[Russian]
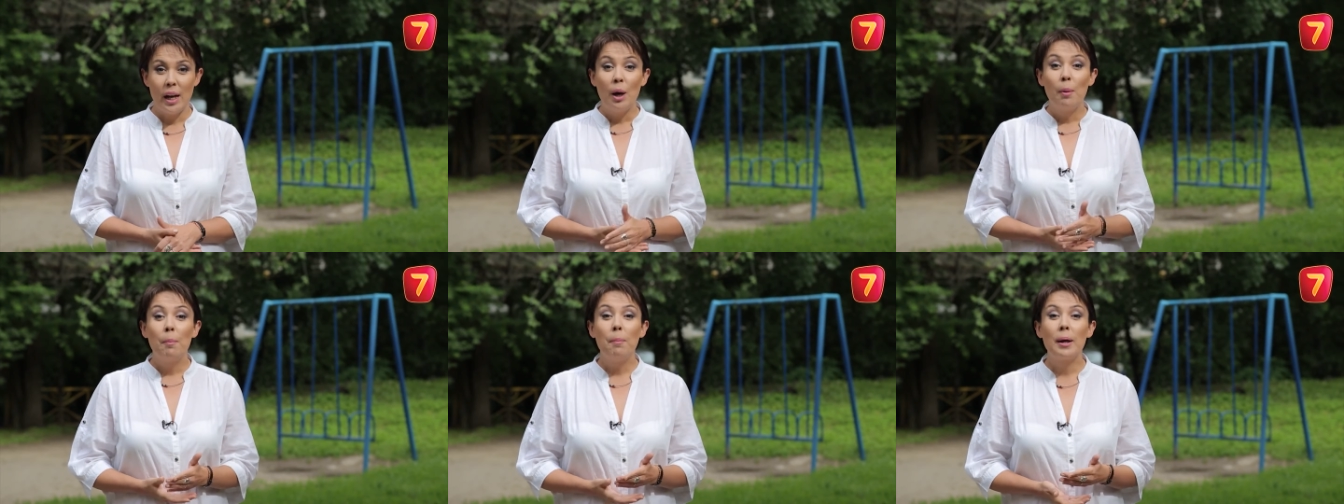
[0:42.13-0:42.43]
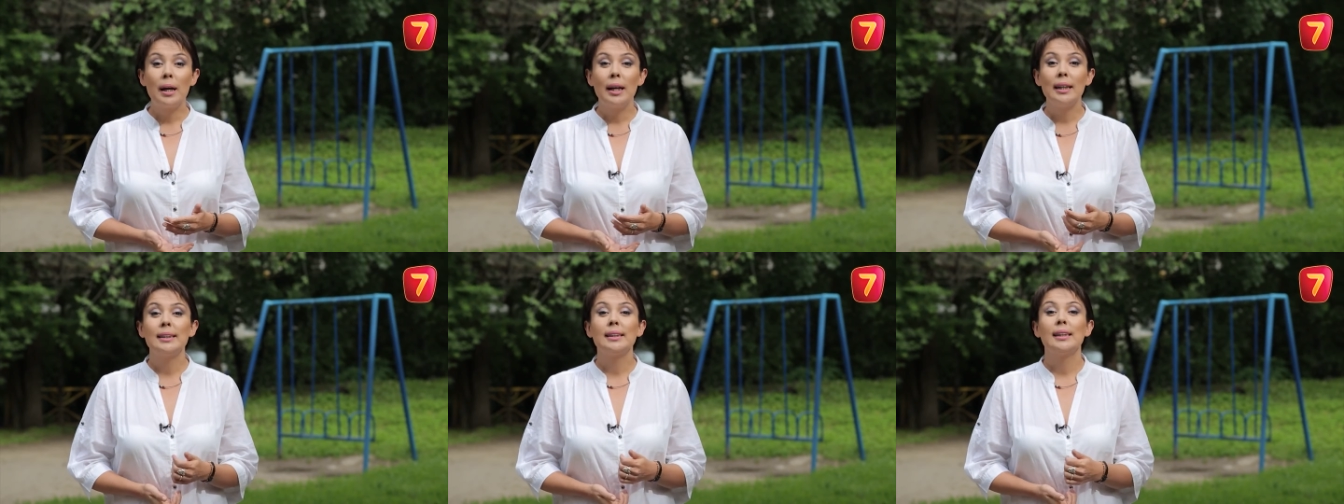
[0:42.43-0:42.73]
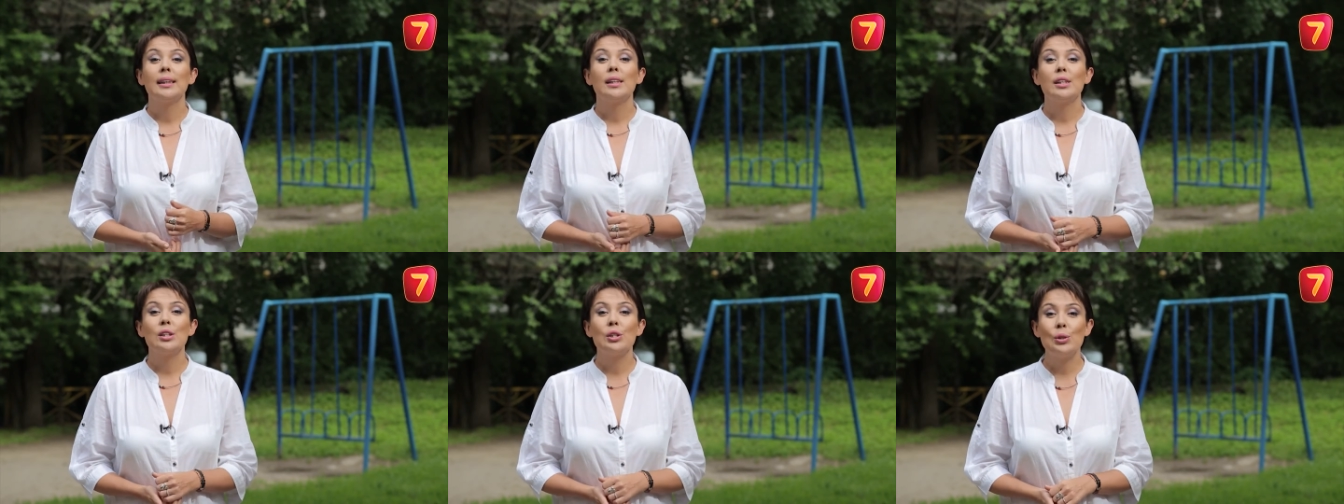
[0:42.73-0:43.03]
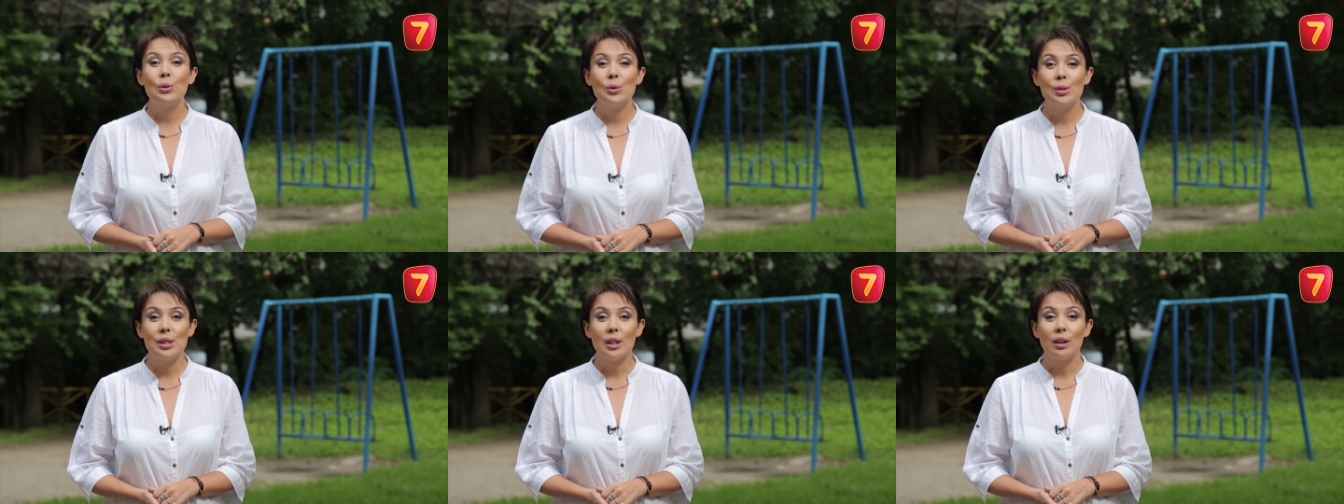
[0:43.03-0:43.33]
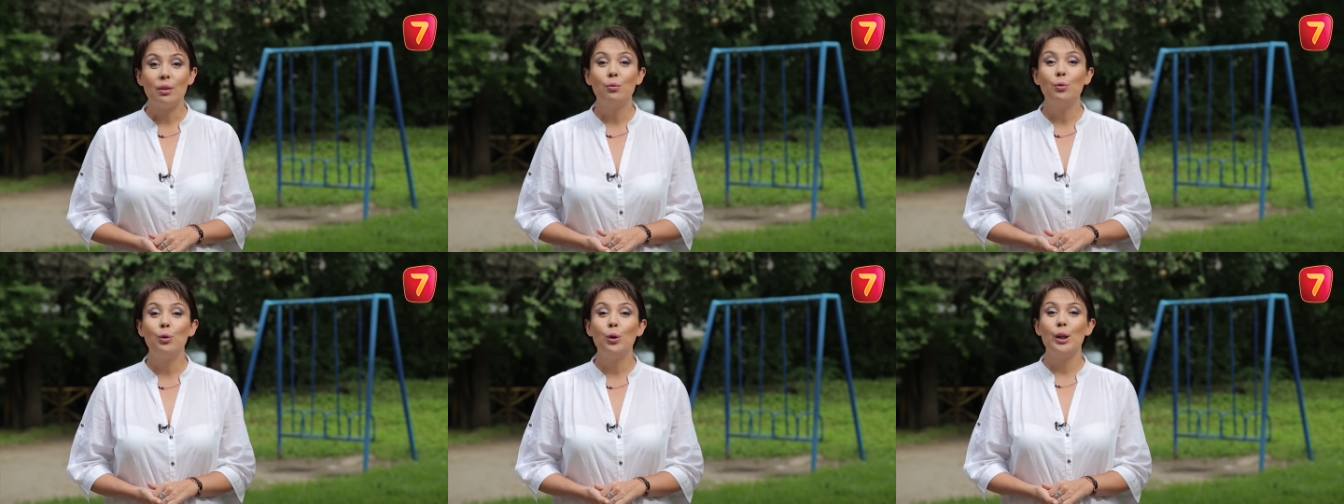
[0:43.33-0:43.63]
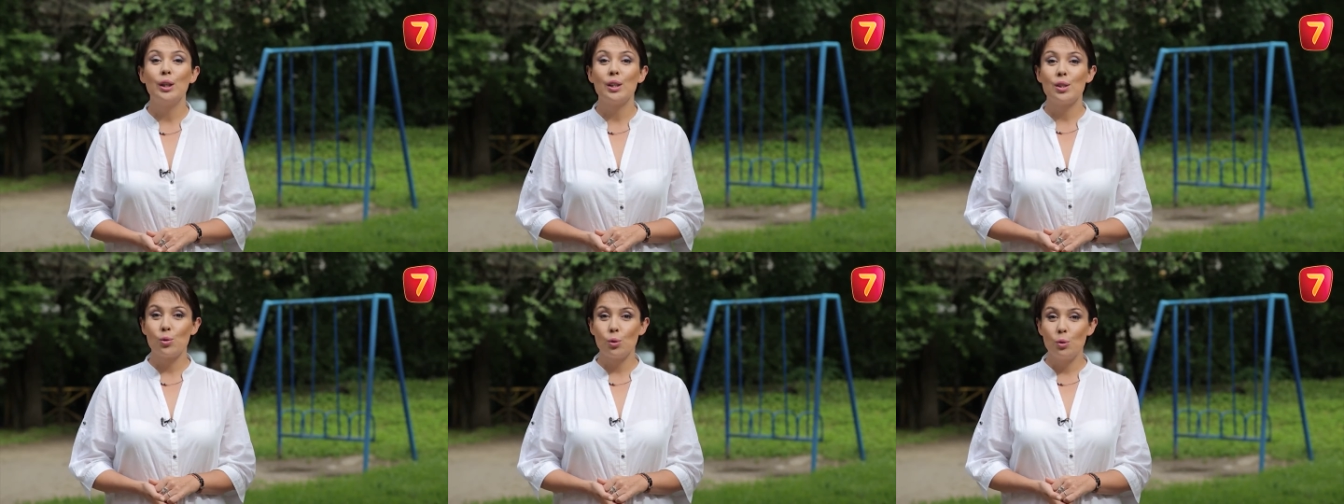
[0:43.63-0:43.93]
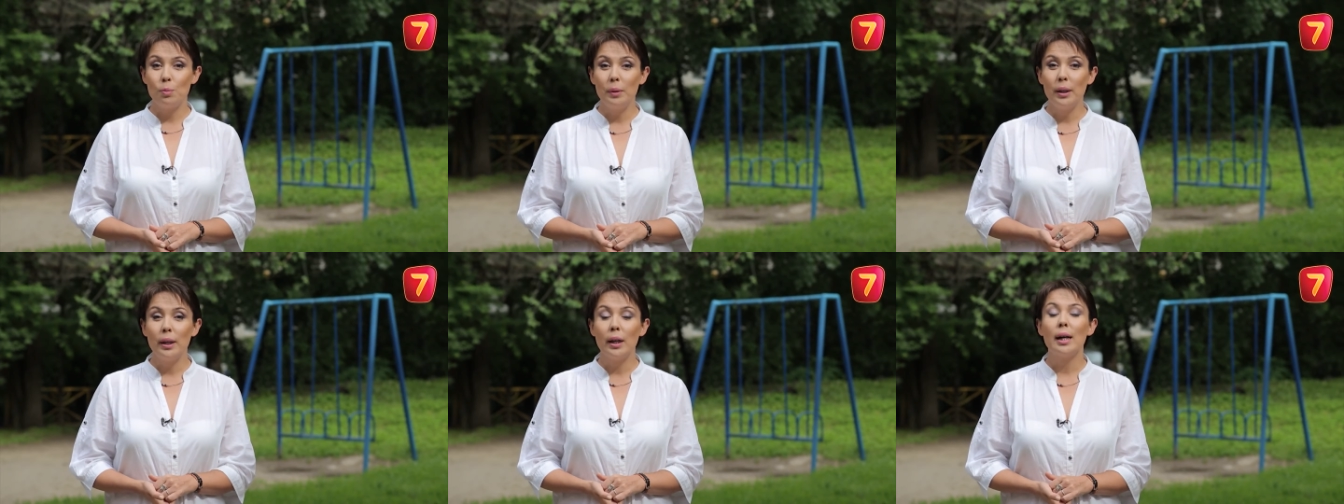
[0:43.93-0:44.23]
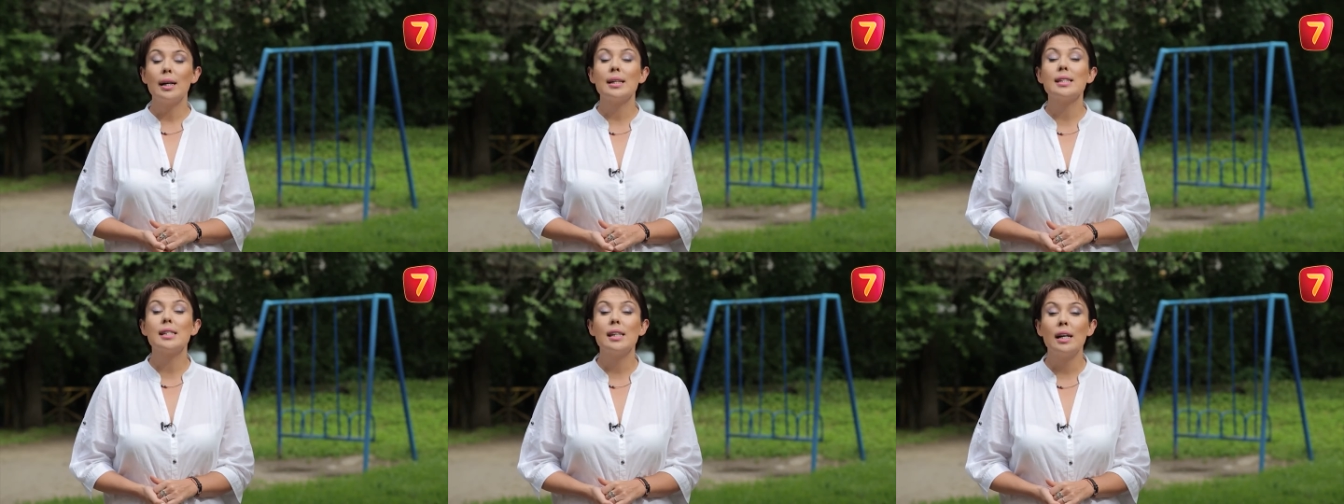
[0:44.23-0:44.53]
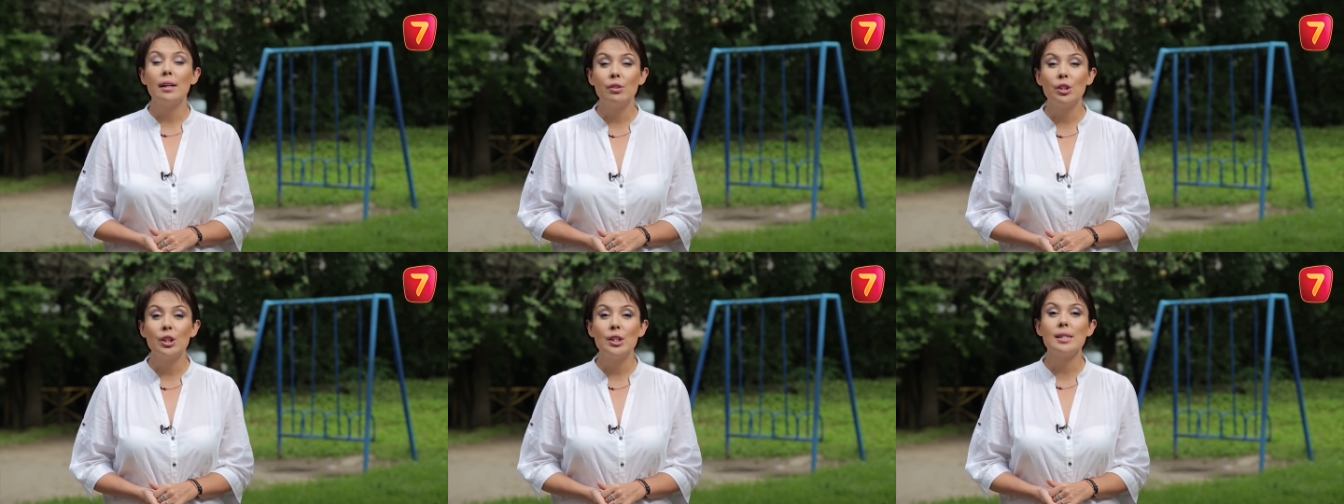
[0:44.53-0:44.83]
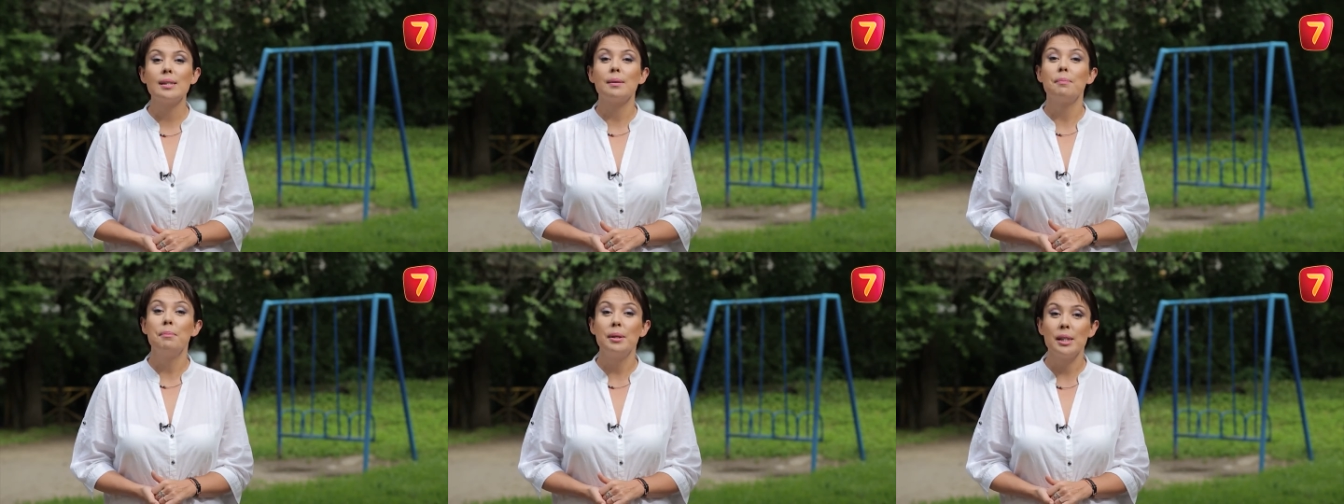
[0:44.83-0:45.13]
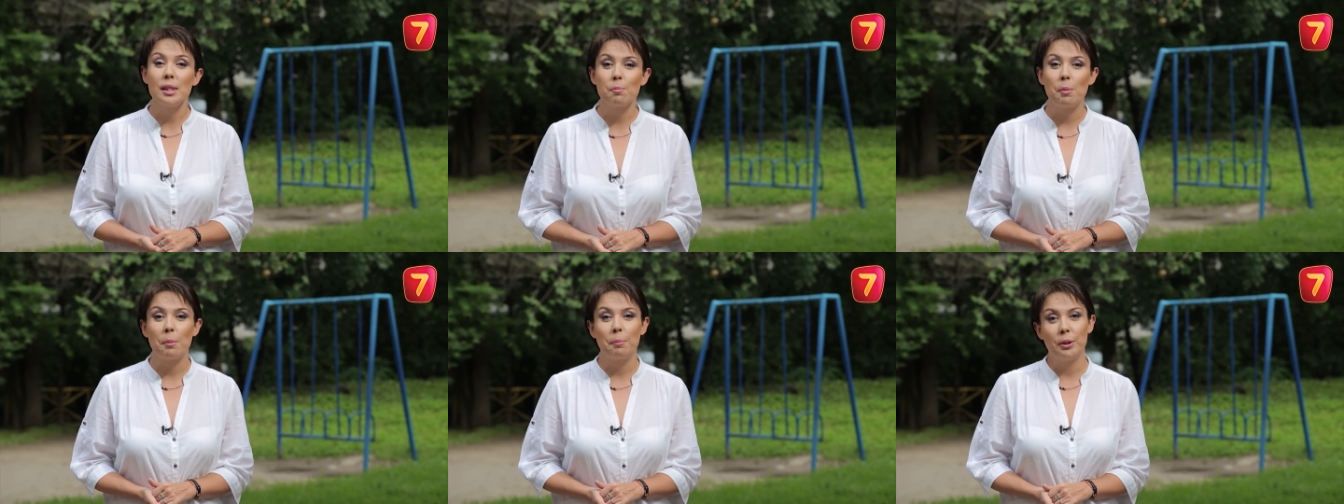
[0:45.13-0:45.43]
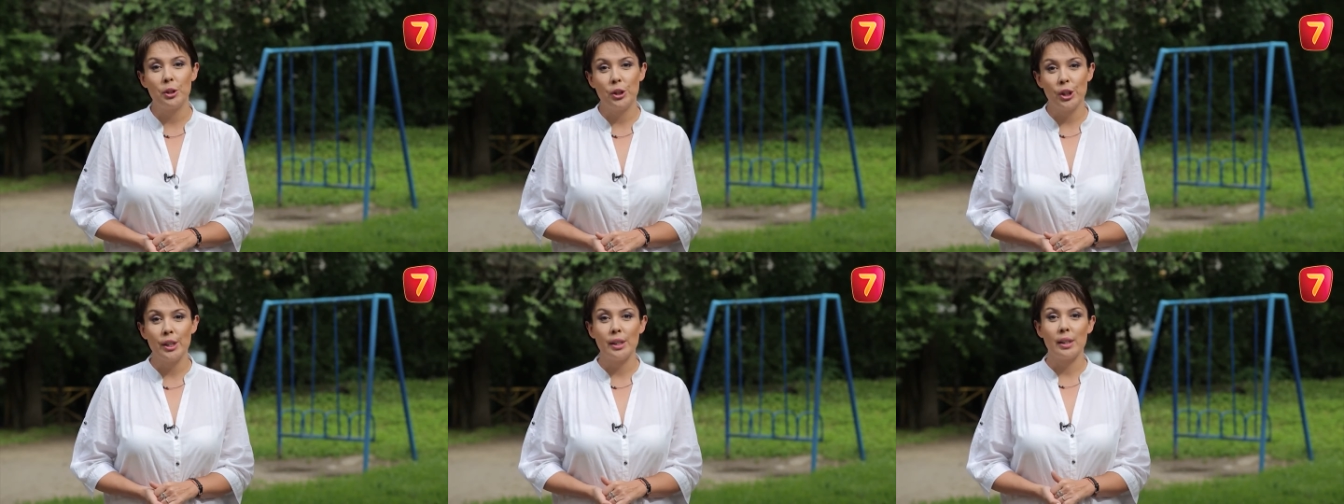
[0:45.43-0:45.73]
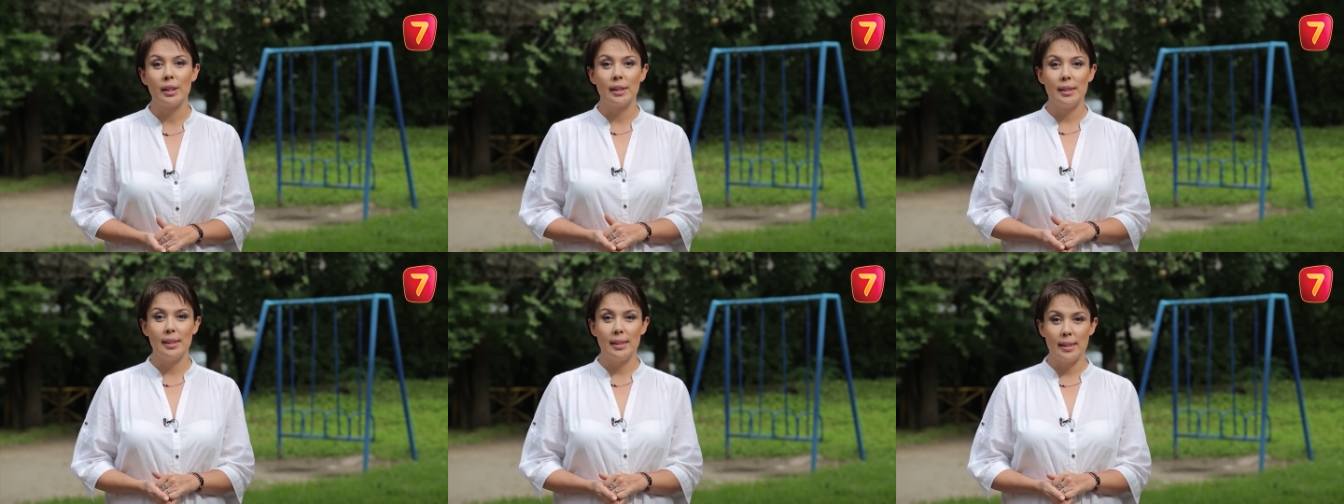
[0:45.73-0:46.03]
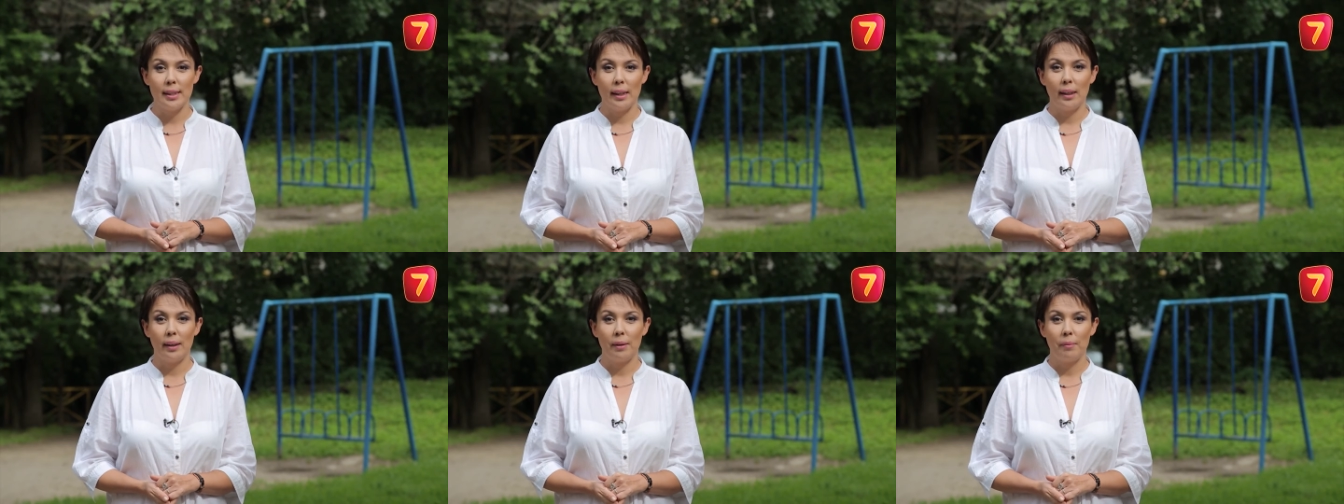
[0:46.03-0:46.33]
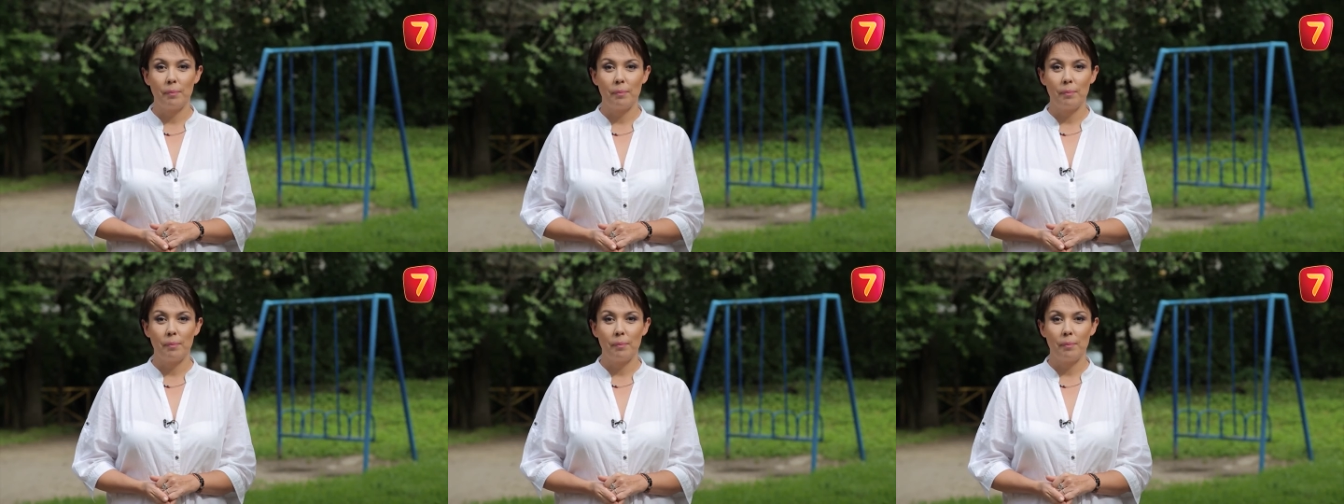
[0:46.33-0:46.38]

Братья и сестры волей судьбы, оставшиеся без попечения родителей.